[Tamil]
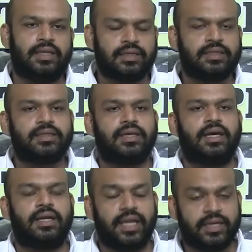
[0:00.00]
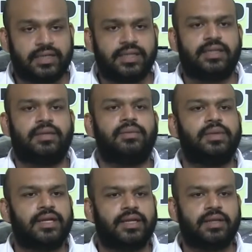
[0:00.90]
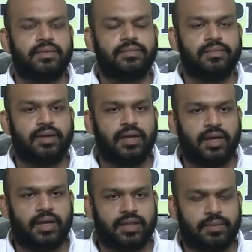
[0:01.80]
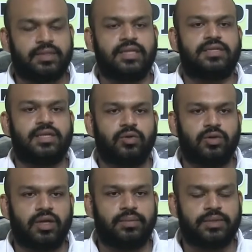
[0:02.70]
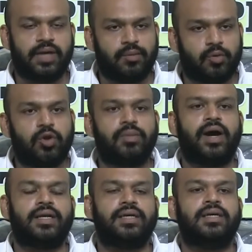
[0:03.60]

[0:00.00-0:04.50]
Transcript: இன்று நேற்றைய தினமும் இன்றைய தினமும் தமிழ் தேசிய கூட்டமைப்புக்கு அமோகமான